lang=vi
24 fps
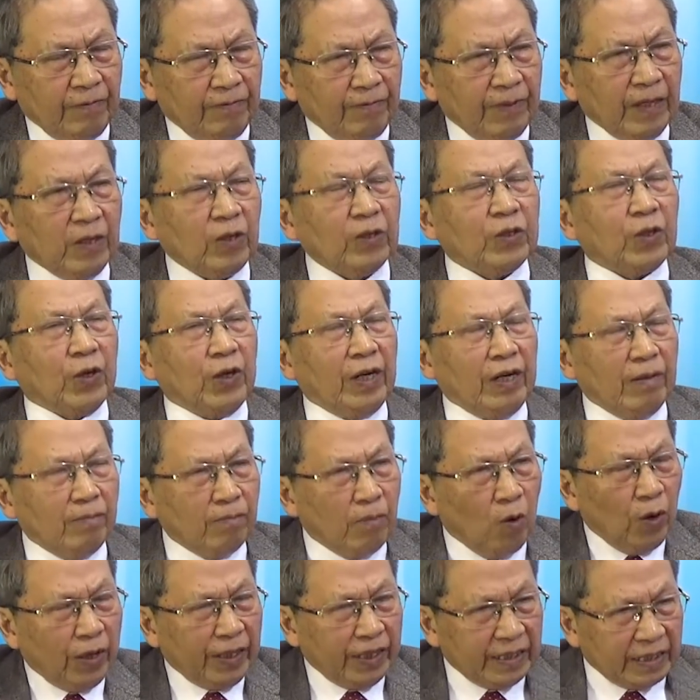Và có thể là
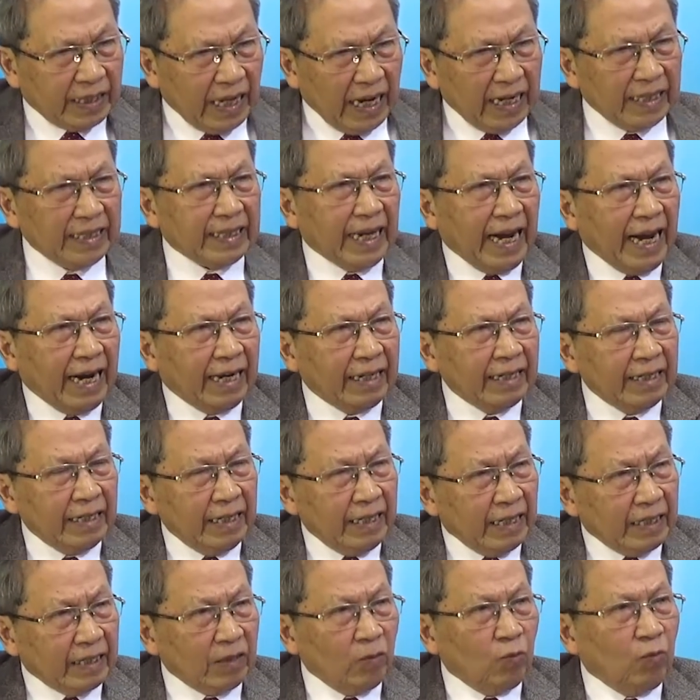mỗi cái thăng dạng
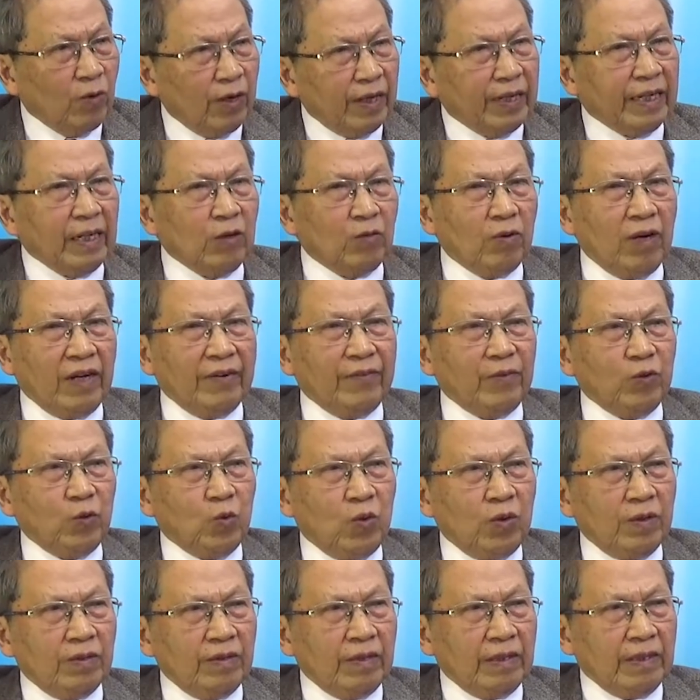trong quan hệ Hoa Kỳ và Trung
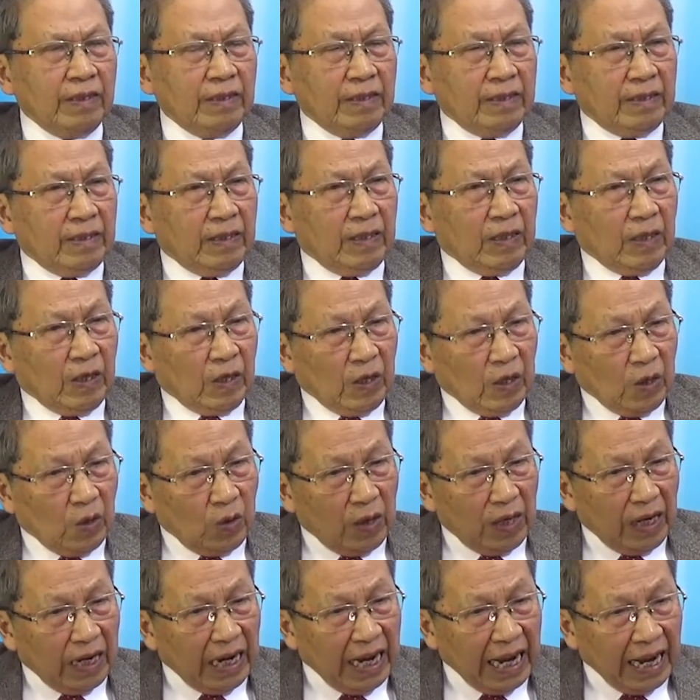Quốc
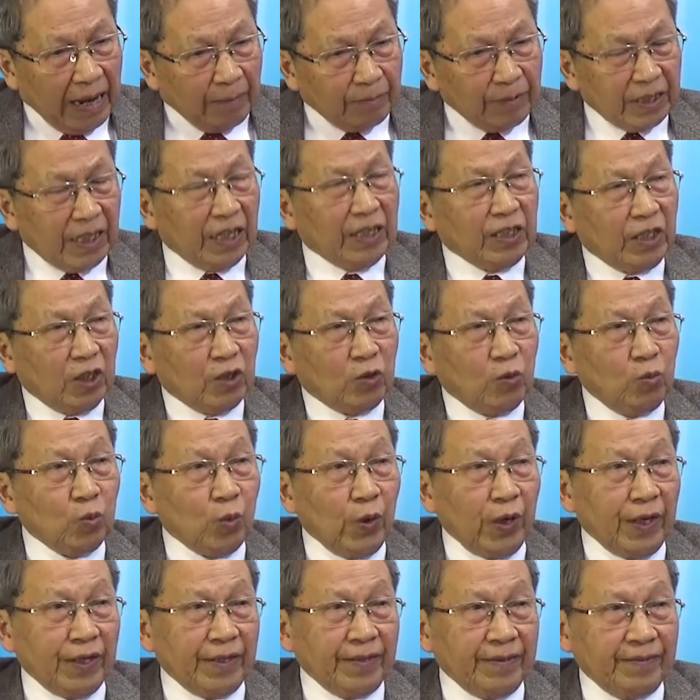nó làm như thế giới rung
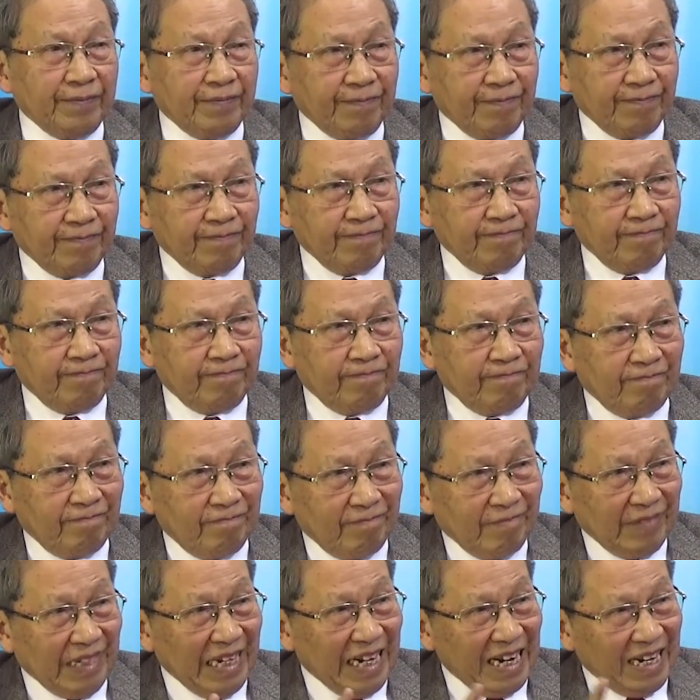chuyển.
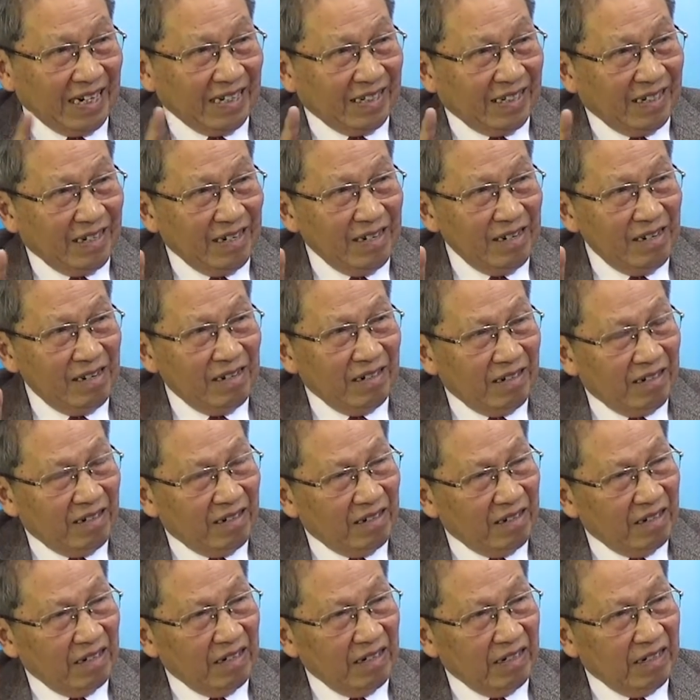Để đặc trưng
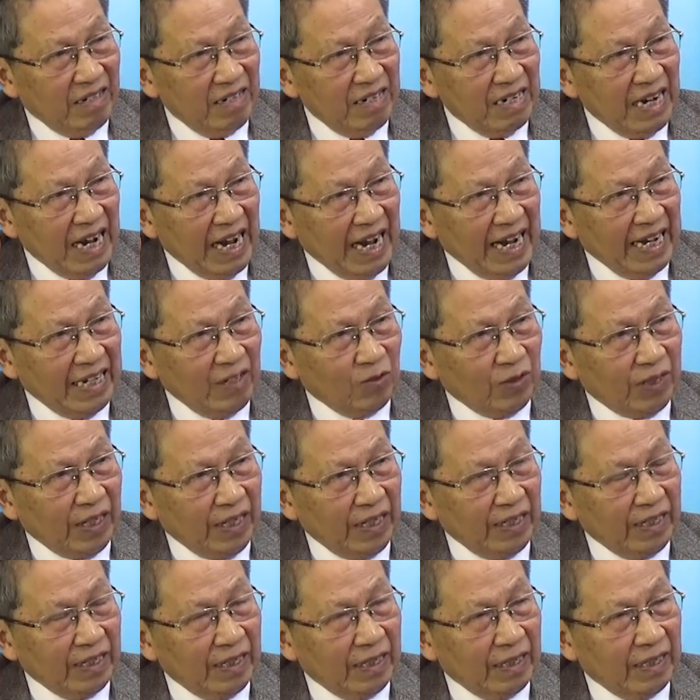lớn thứ hai của
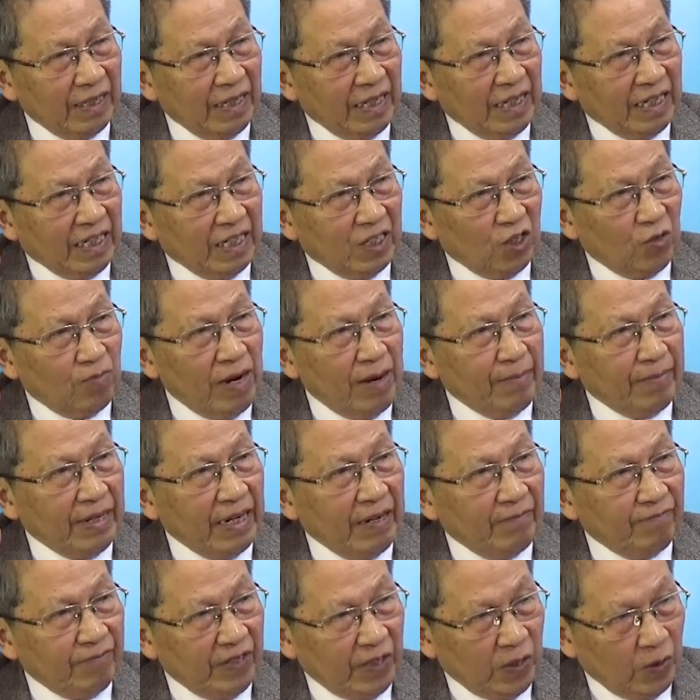thế giới sau ba mươi
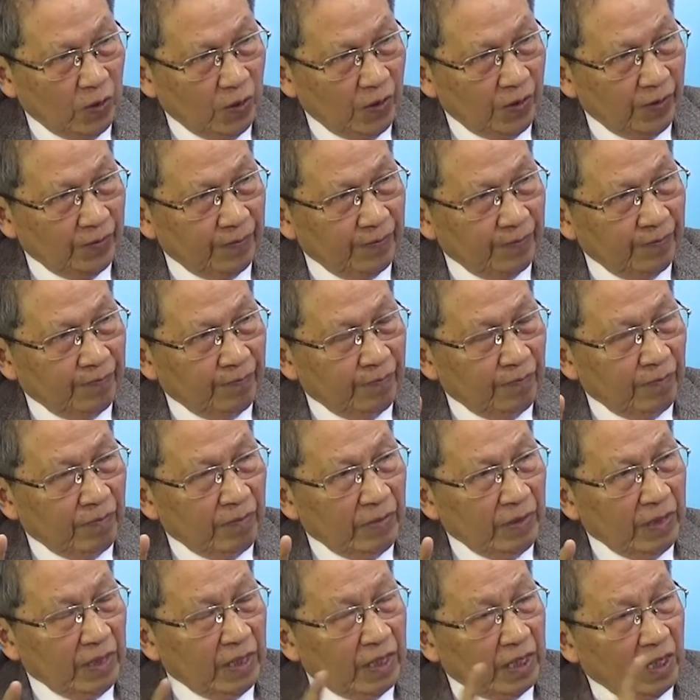năm vừa rồi.
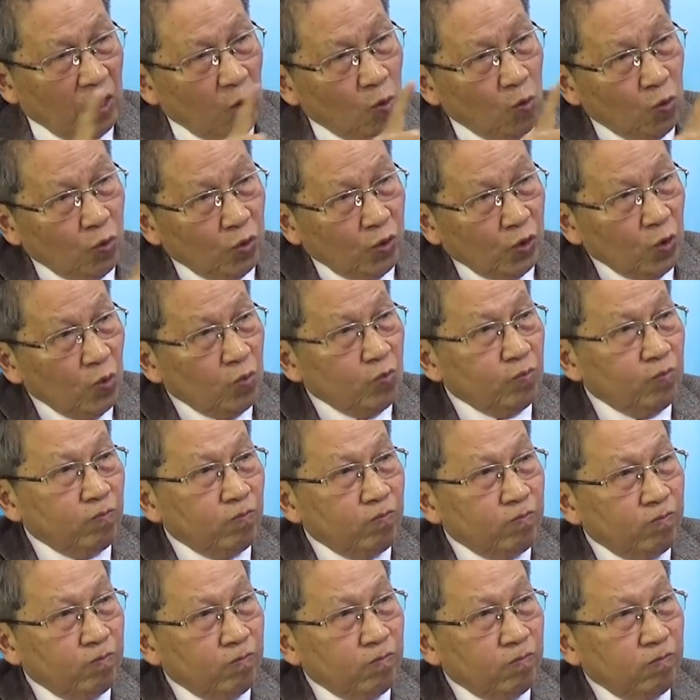Cấu trúc
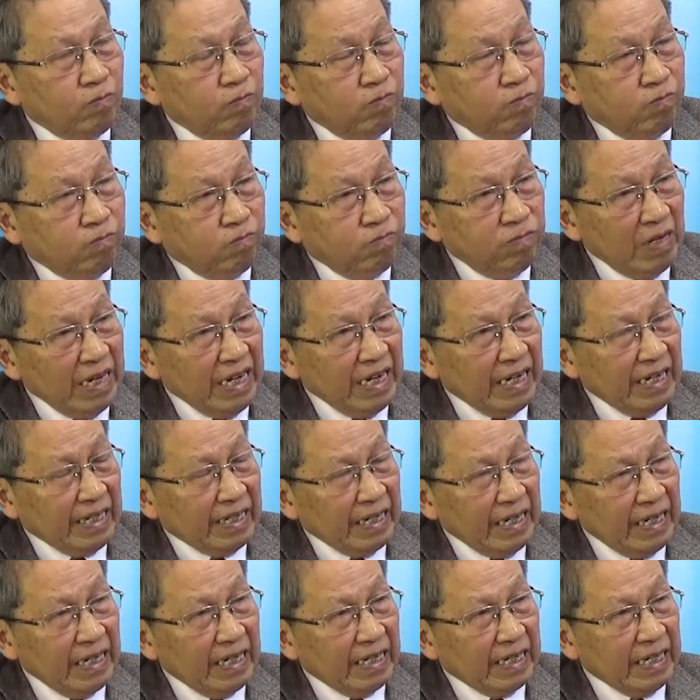địa
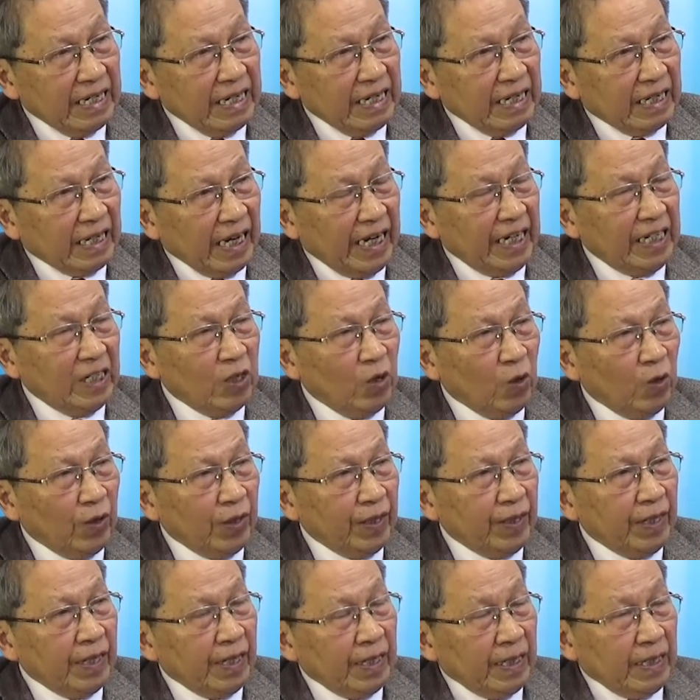chính trị thay
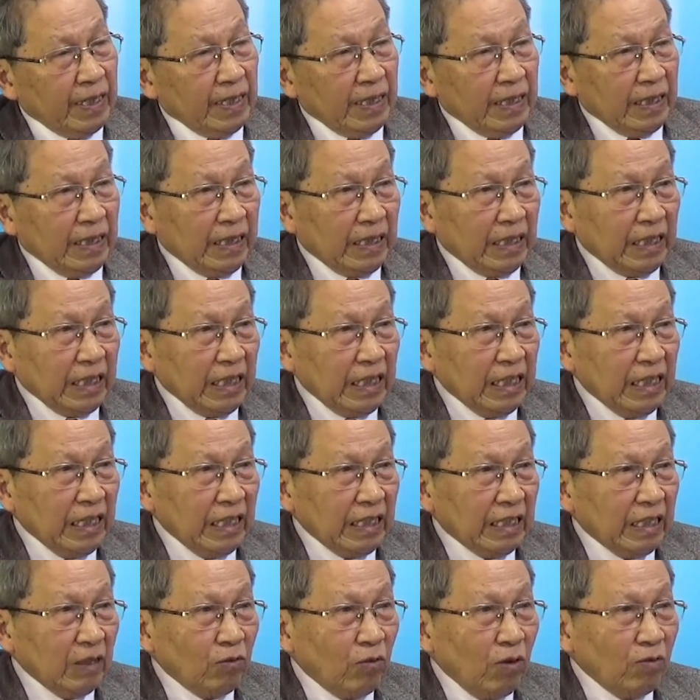đổi từ
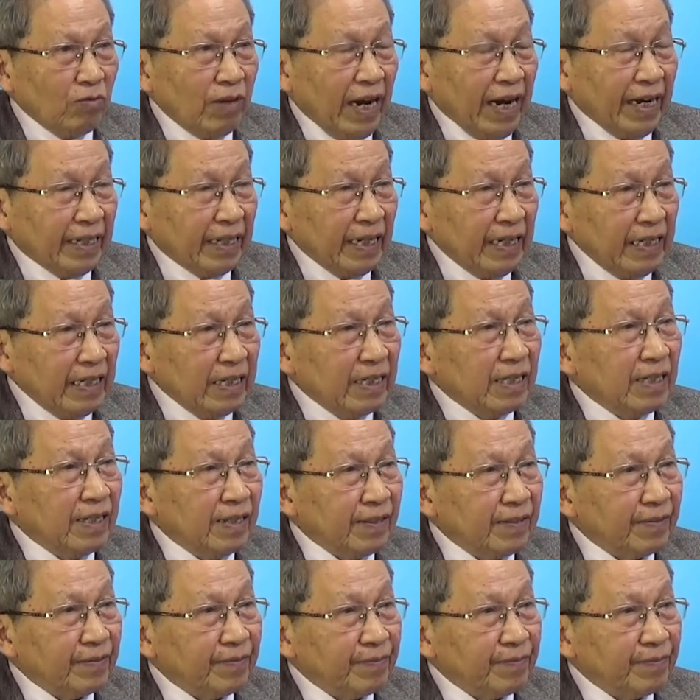châu Âu Đại Tây Dương